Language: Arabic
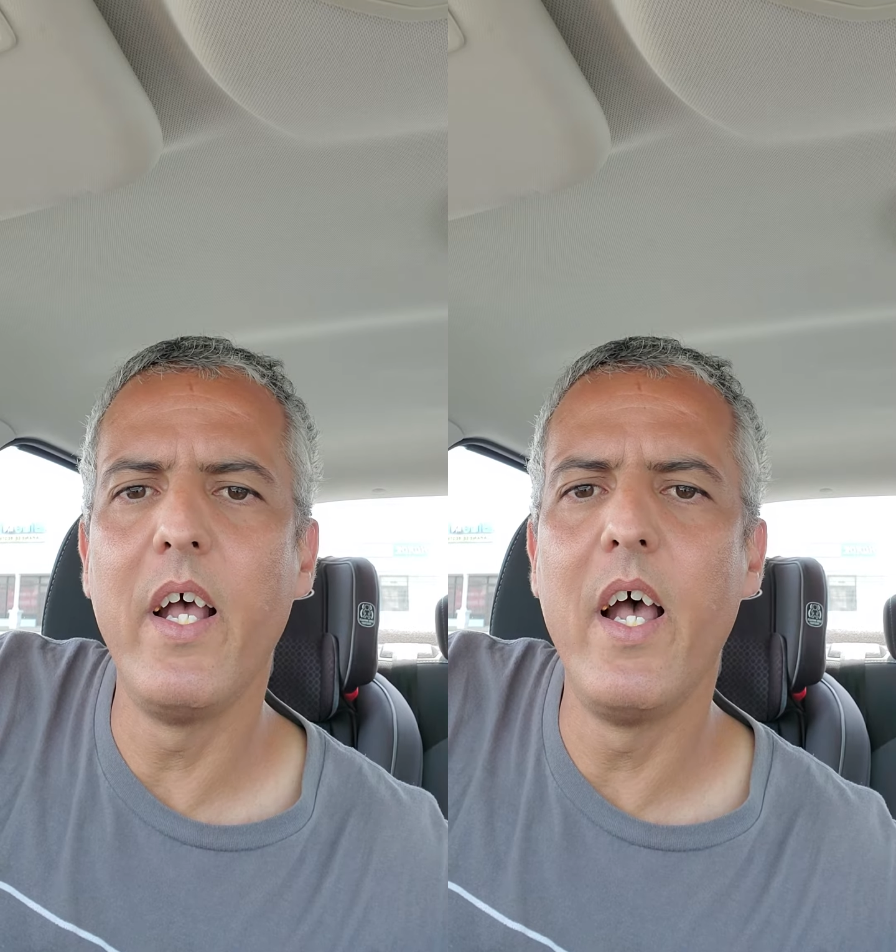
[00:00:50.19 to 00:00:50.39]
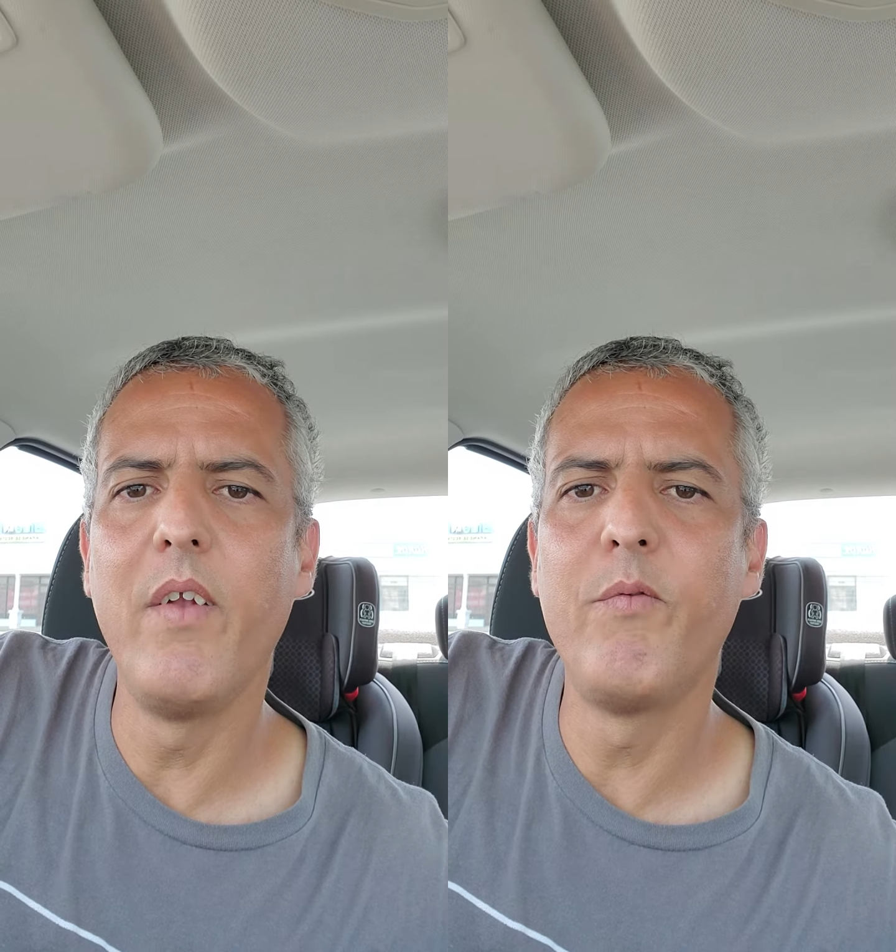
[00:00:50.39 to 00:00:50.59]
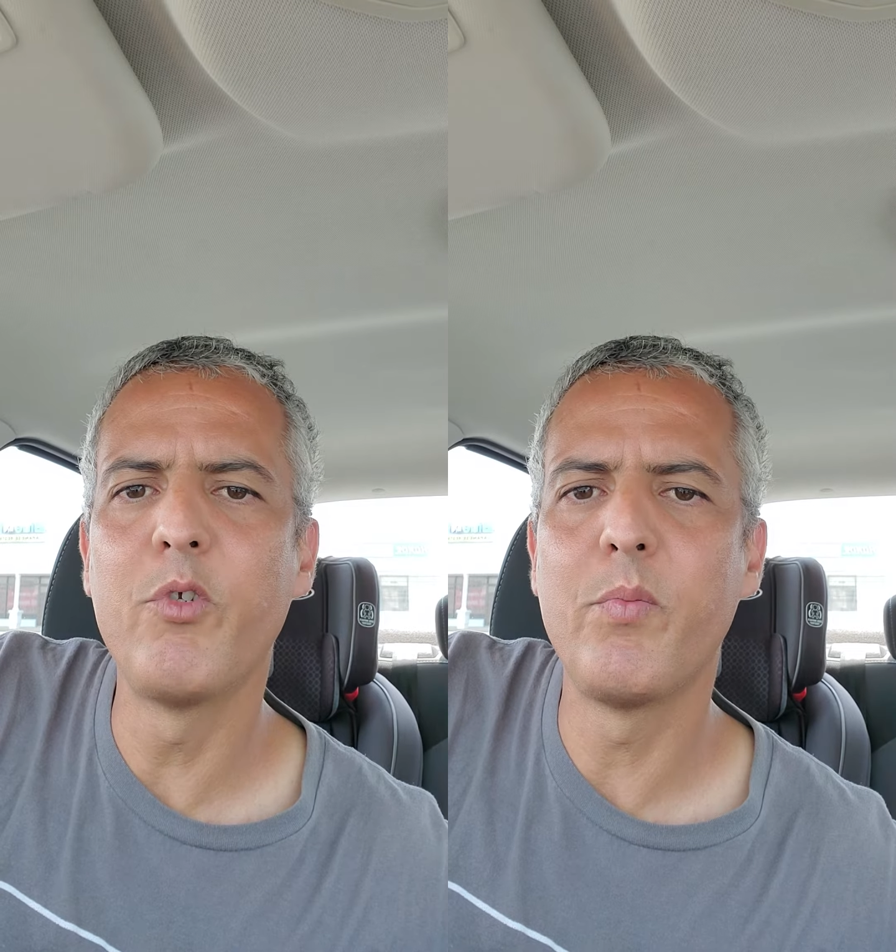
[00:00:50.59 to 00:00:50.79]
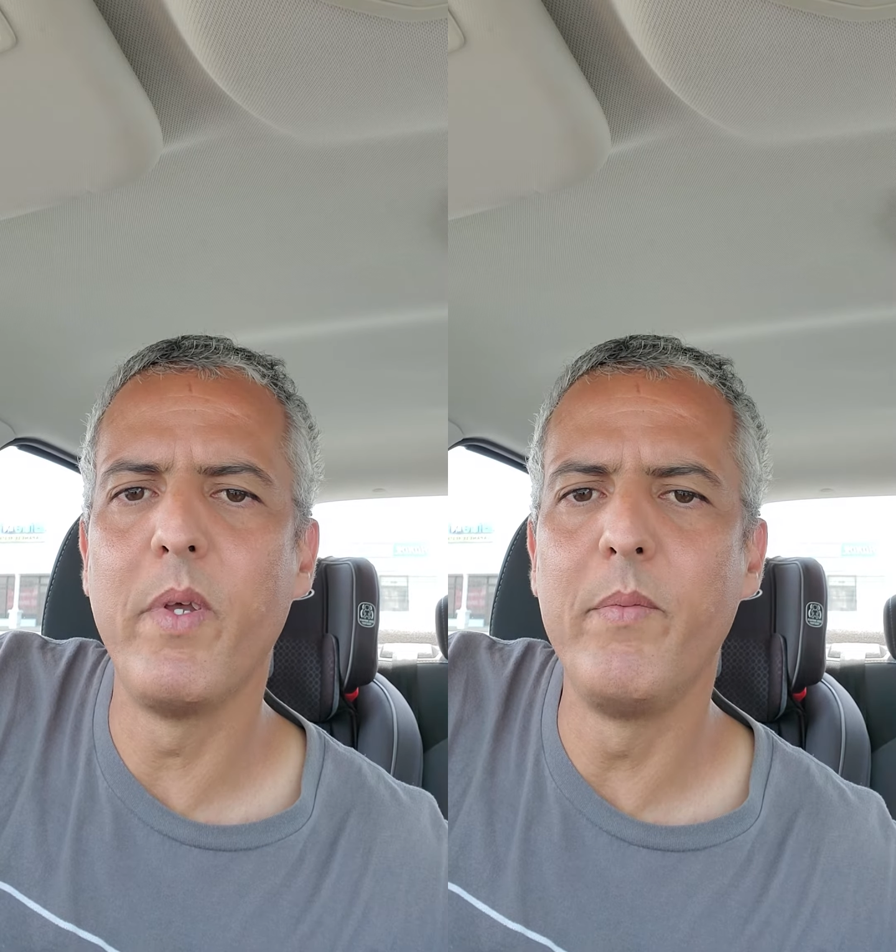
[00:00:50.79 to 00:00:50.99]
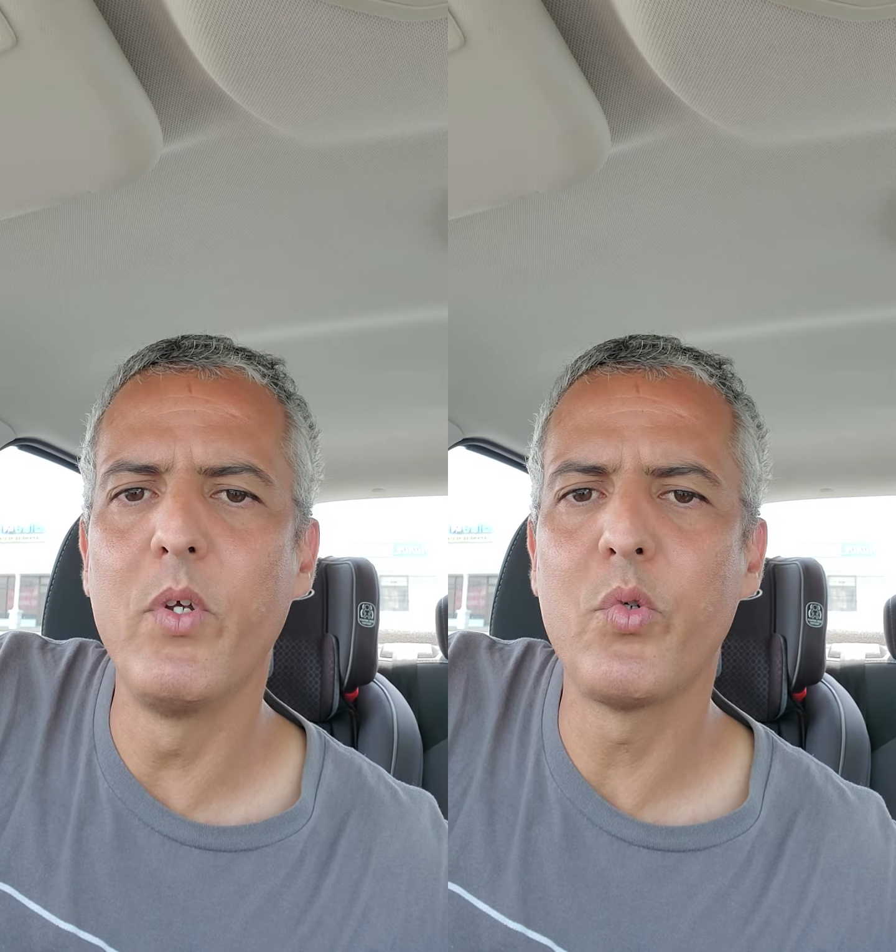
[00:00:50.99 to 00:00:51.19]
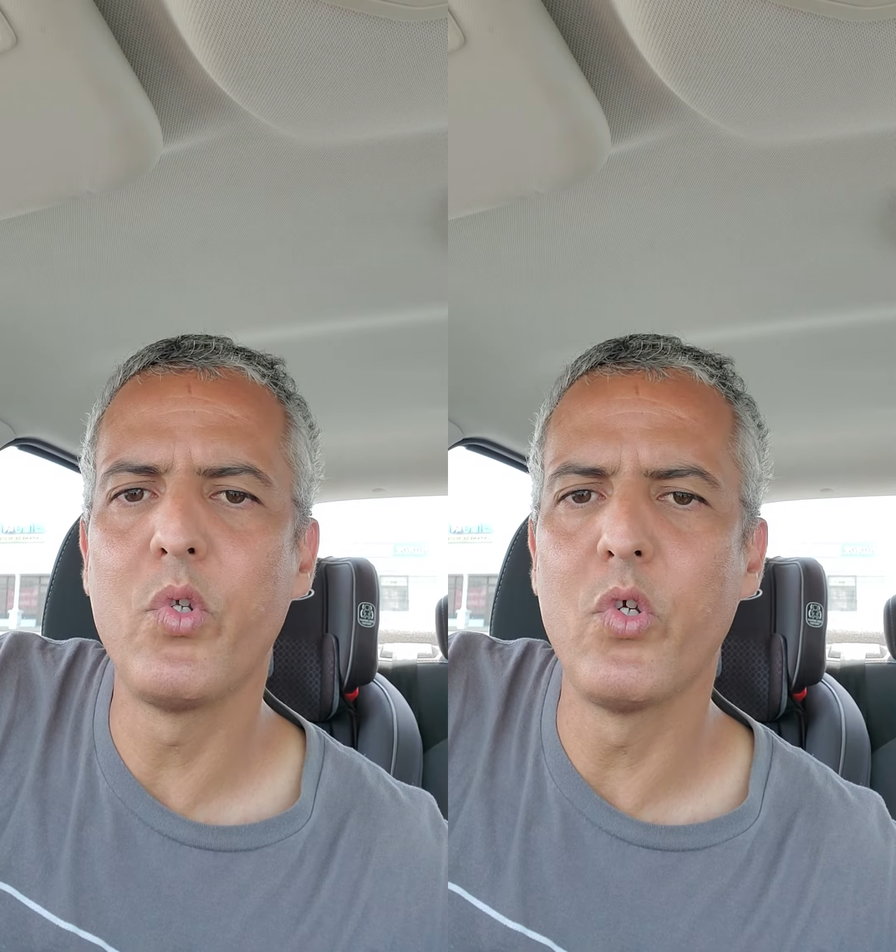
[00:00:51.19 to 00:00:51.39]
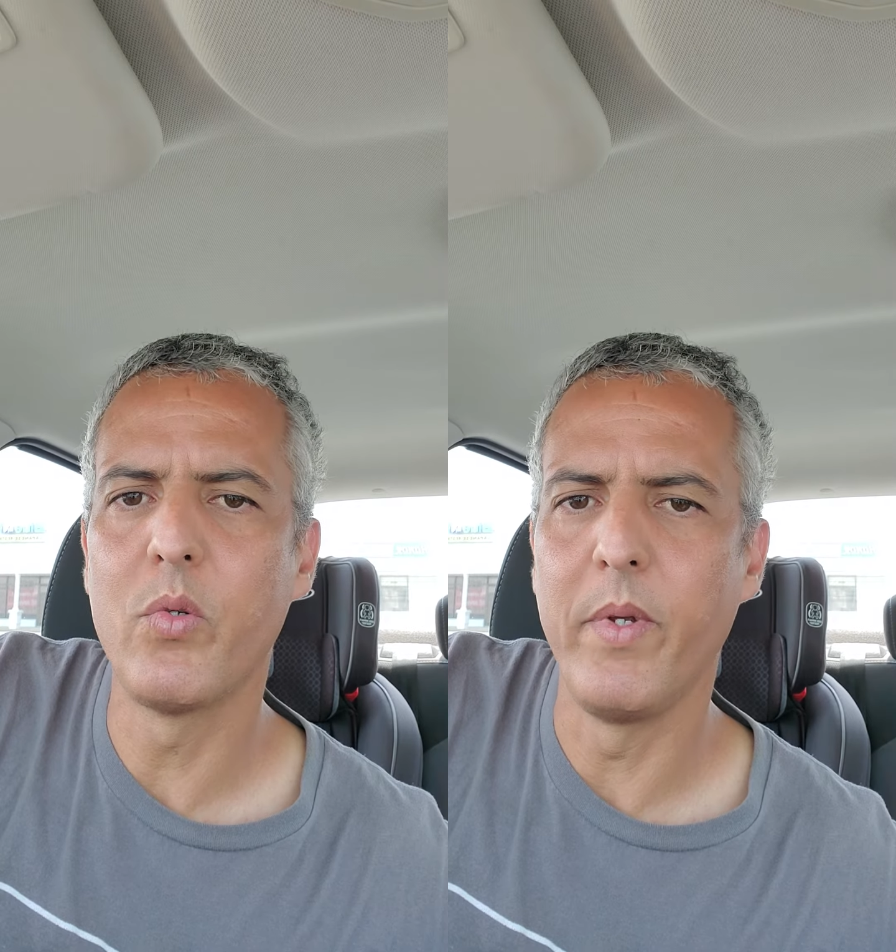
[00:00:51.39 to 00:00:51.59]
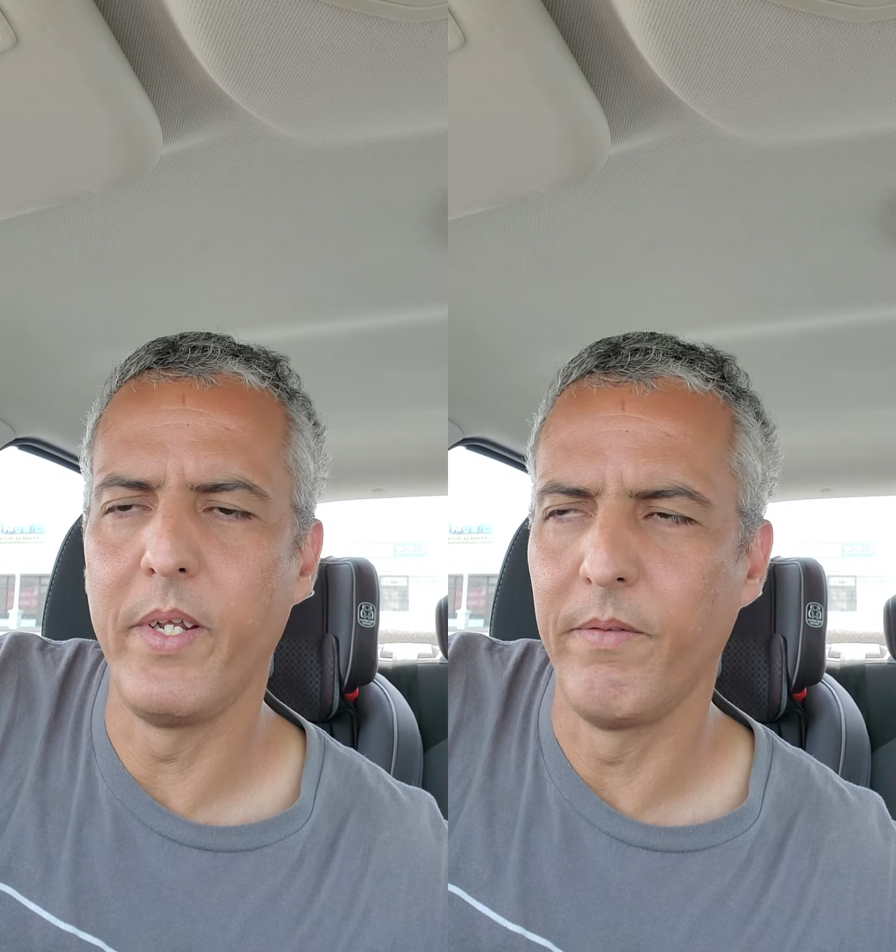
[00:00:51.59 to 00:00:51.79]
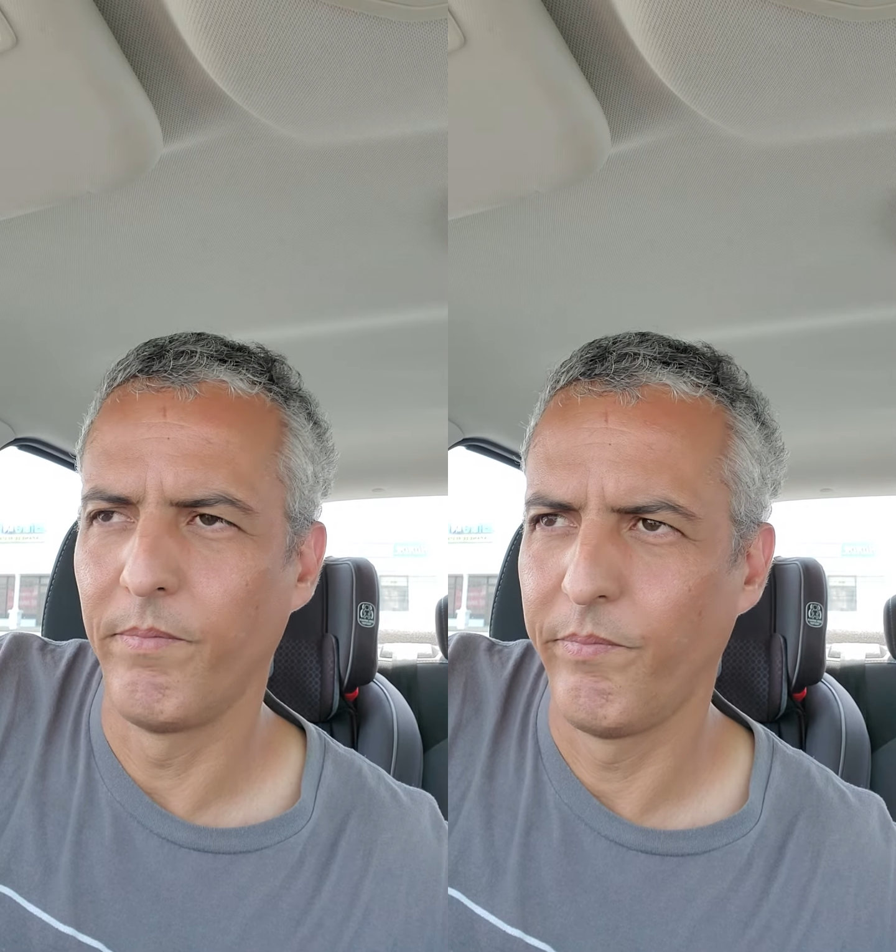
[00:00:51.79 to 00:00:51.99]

1776